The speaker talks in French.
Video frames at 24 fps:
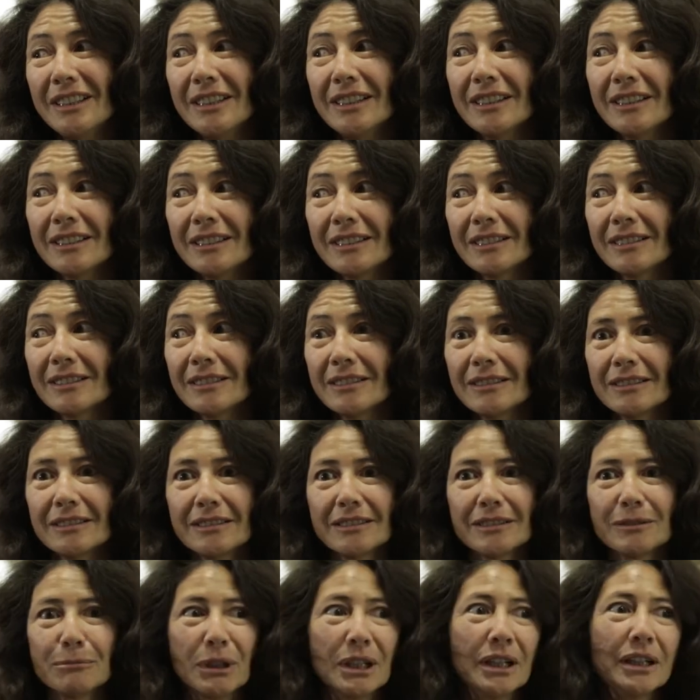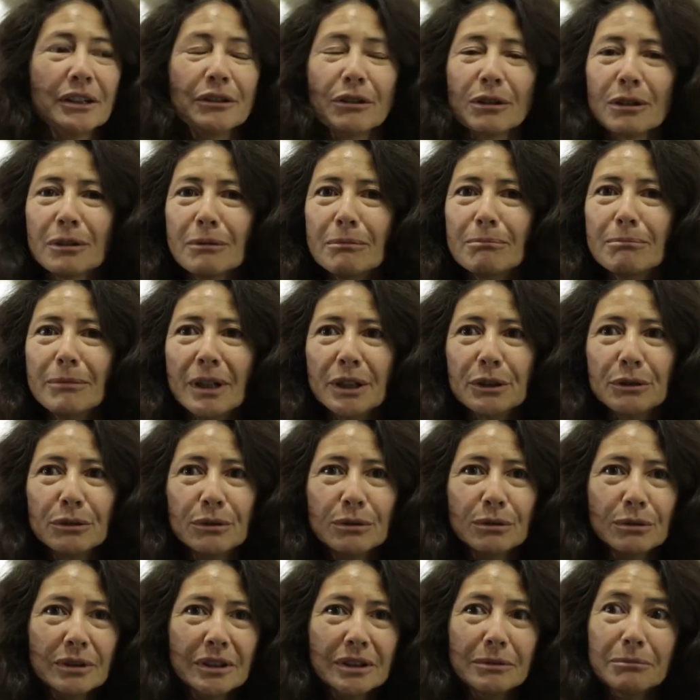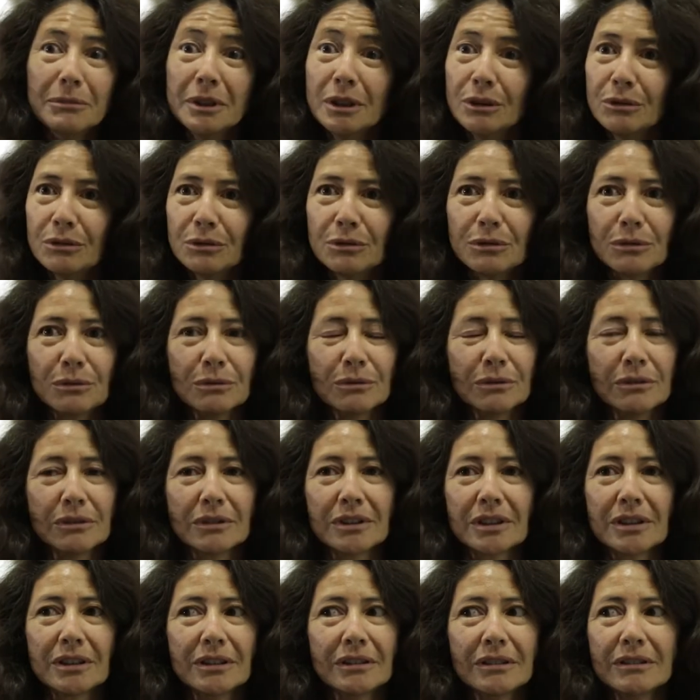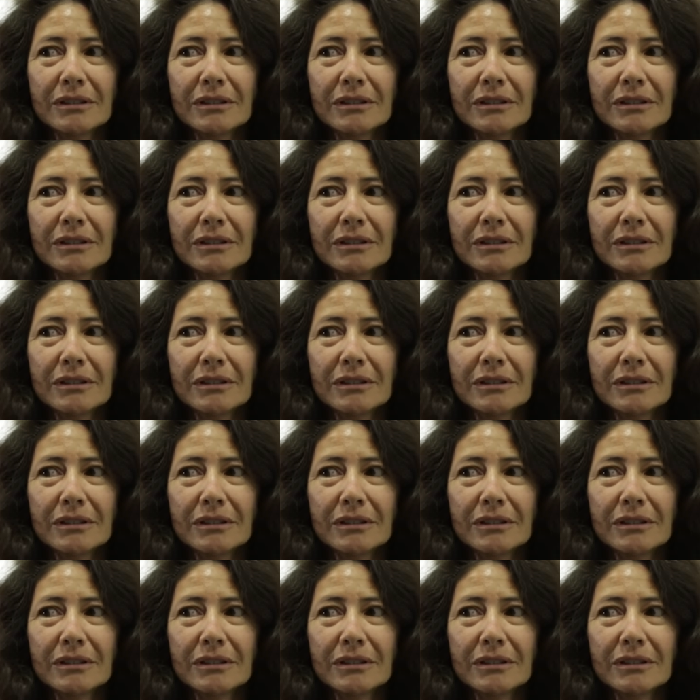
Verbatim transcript: Et euh, bah là, dans le bas du dos et le milieu du dos,